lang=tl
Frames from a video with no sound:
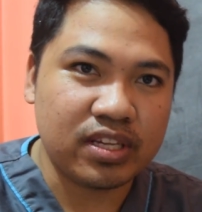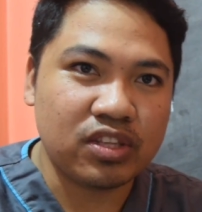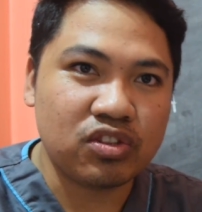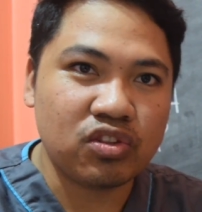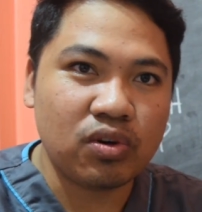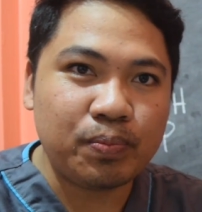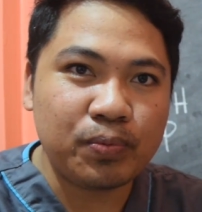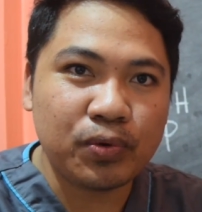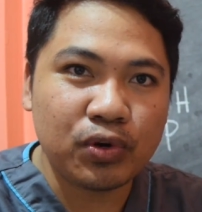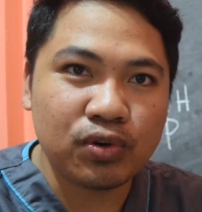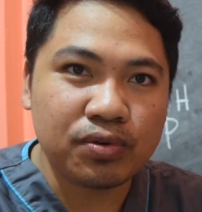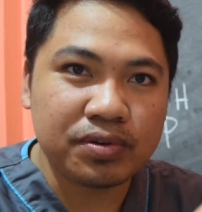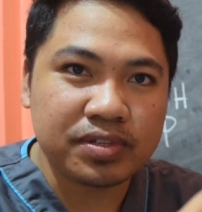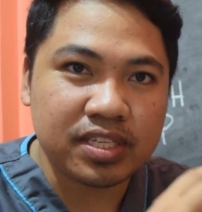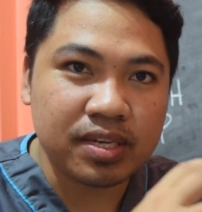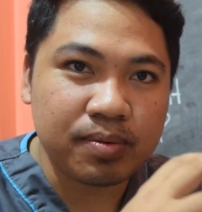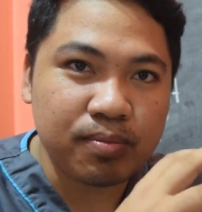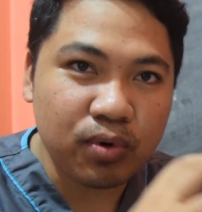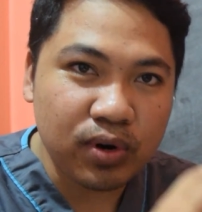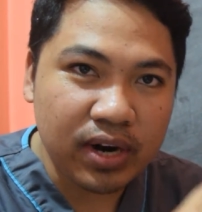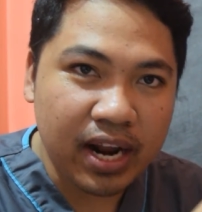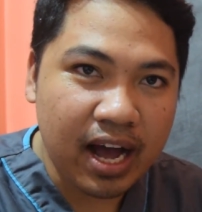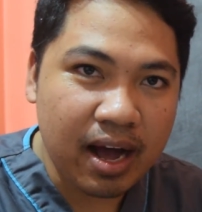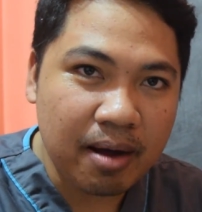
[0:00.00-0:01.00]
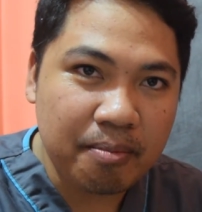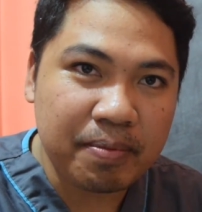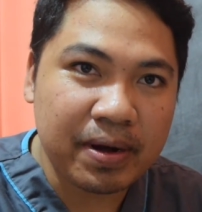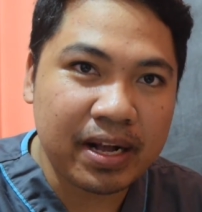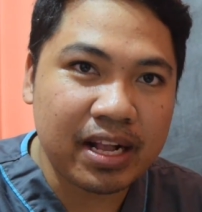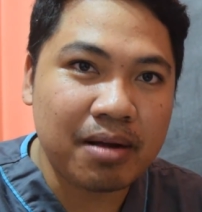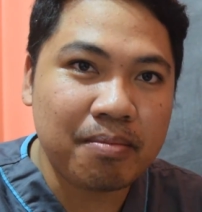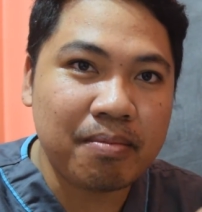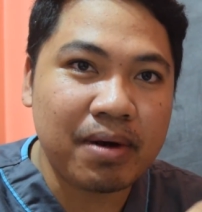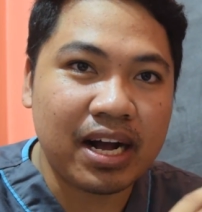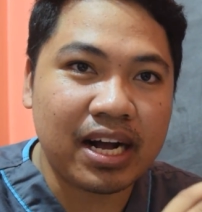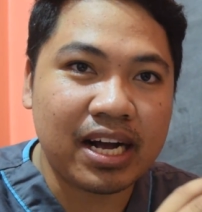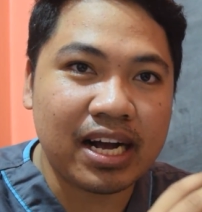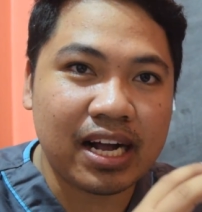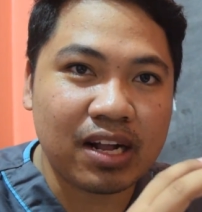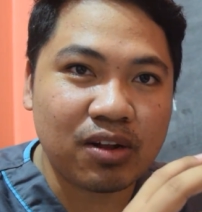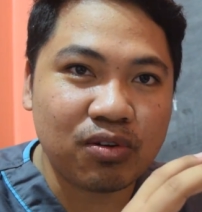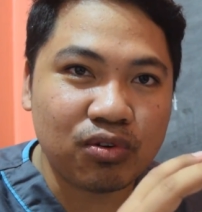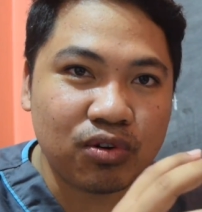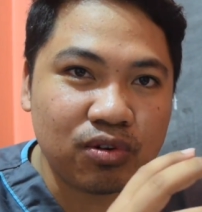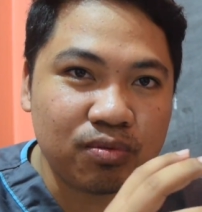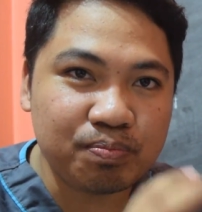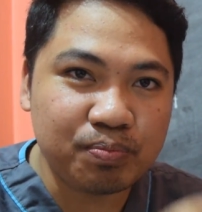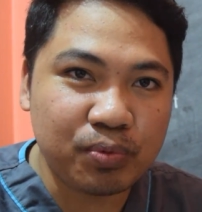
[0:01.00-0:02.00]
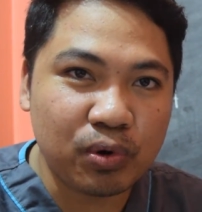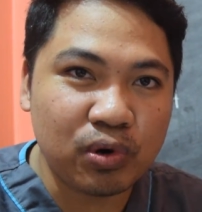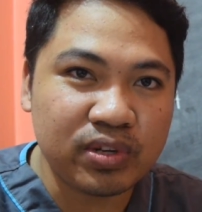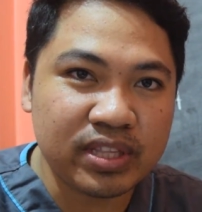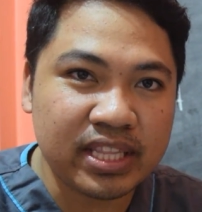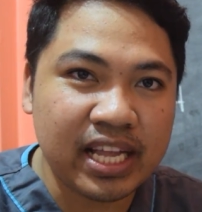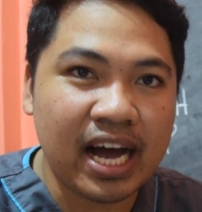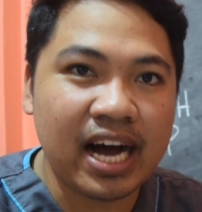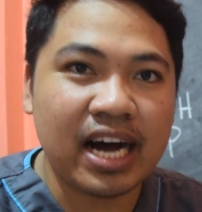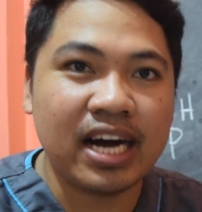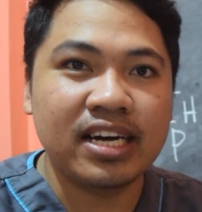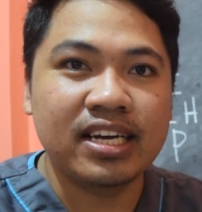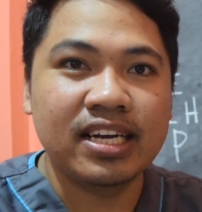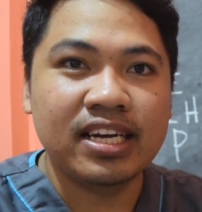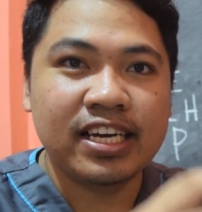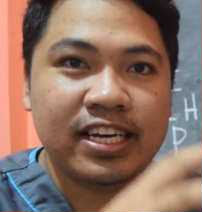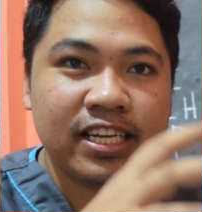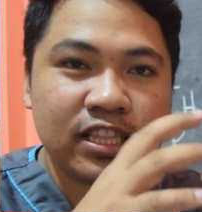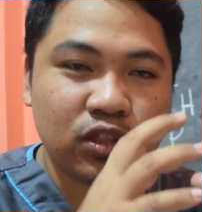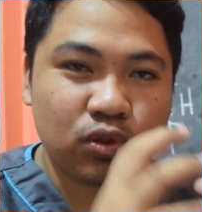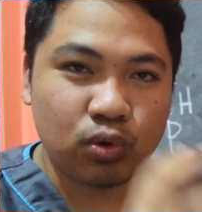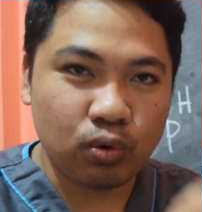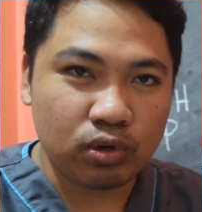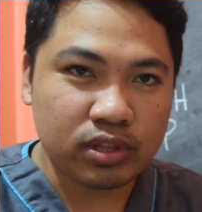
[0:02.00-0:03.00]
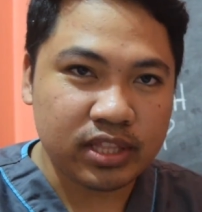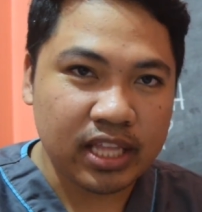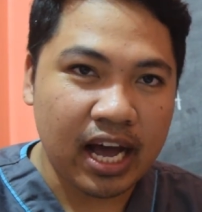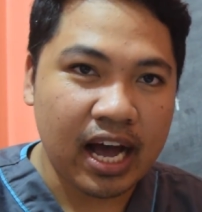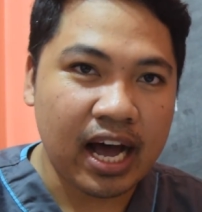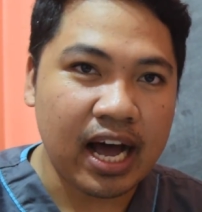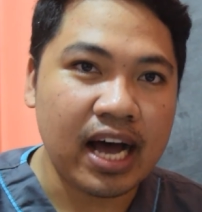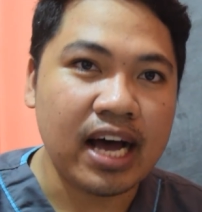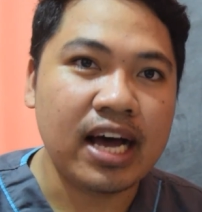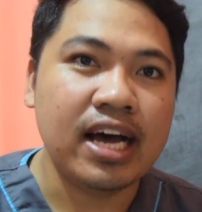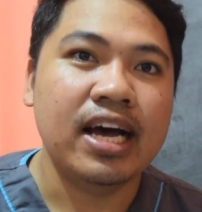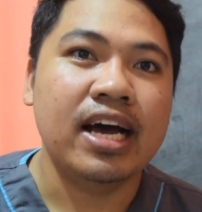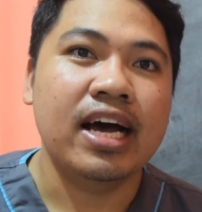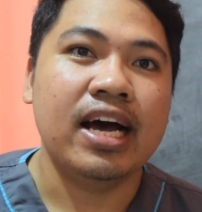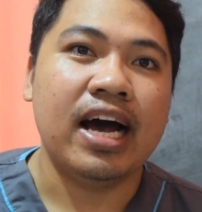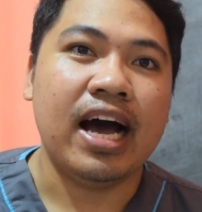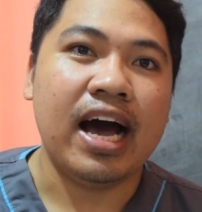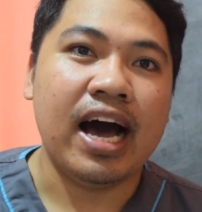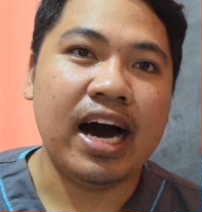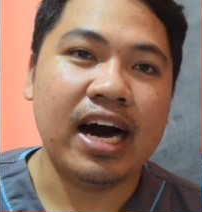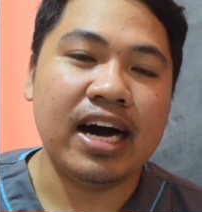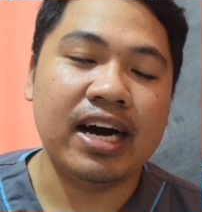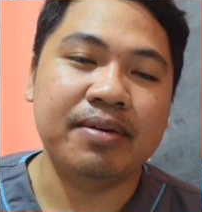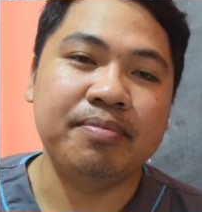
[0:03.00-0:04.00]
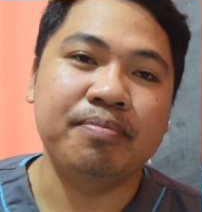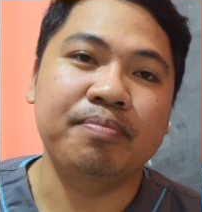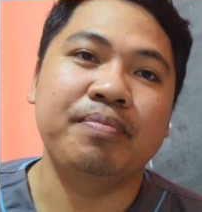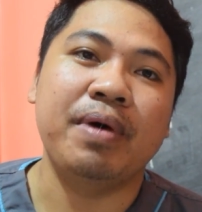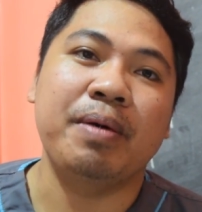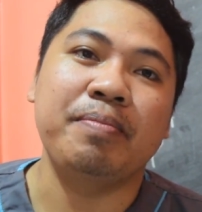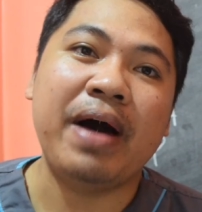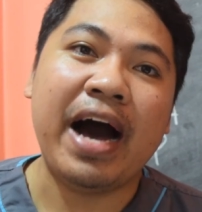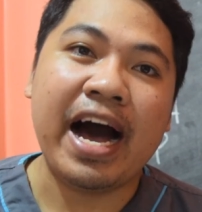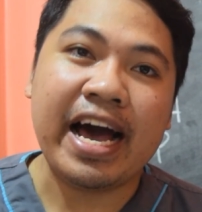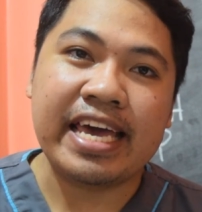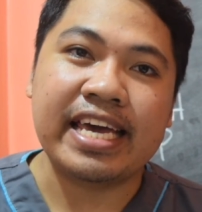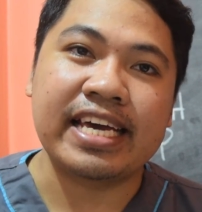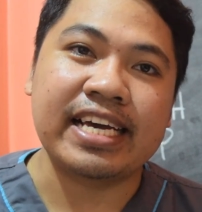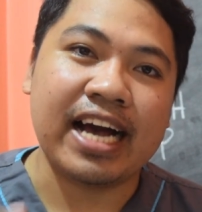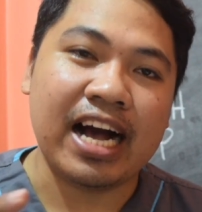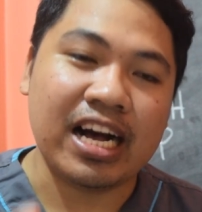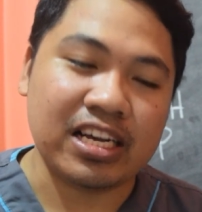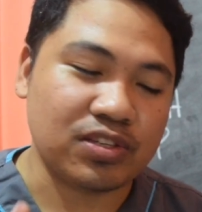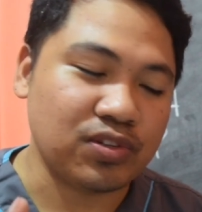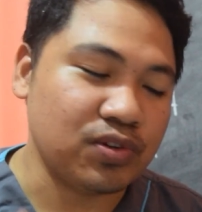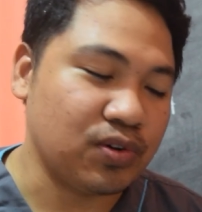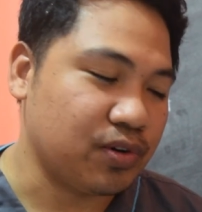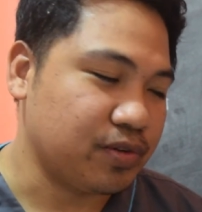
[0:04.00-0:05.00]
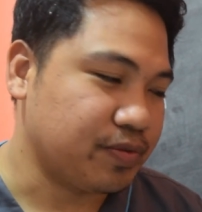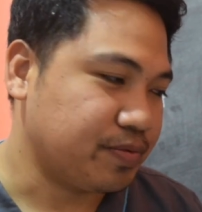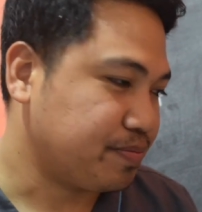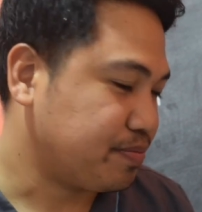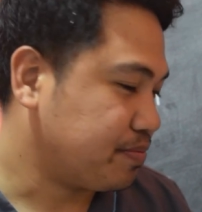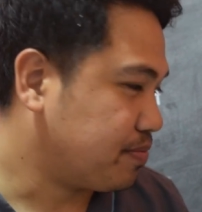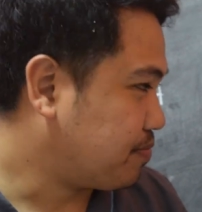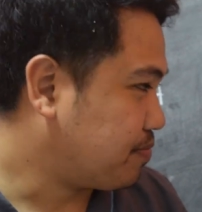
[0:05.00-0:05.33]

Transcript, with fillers: Ito po yung simula para magkaroon po ng tuta ang babaeng aso.